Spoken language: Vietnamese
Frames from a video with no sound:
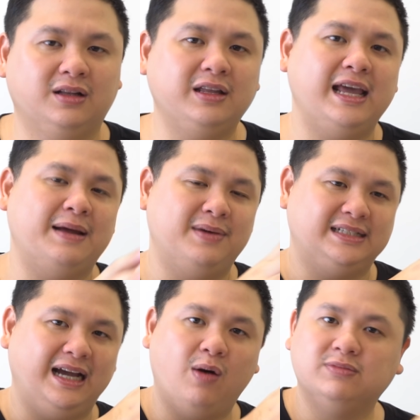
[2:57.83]
tất nhiên là mình
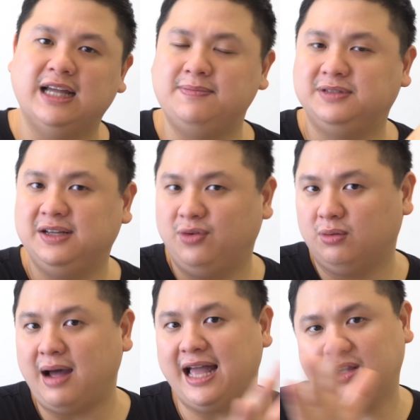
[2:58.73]
sẽ không xếp Z
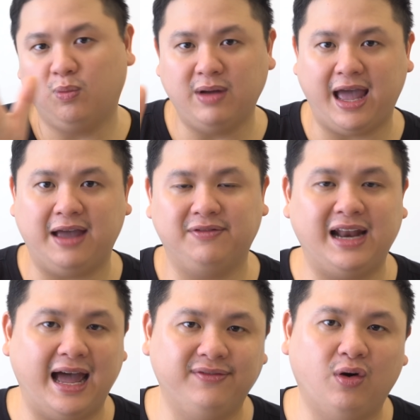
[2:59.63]
Fold 3 chung hàng với
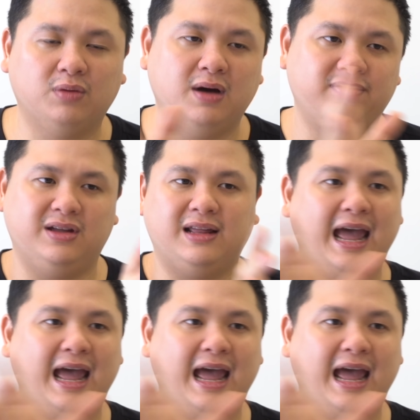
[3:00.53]
lại iPhone bởi vì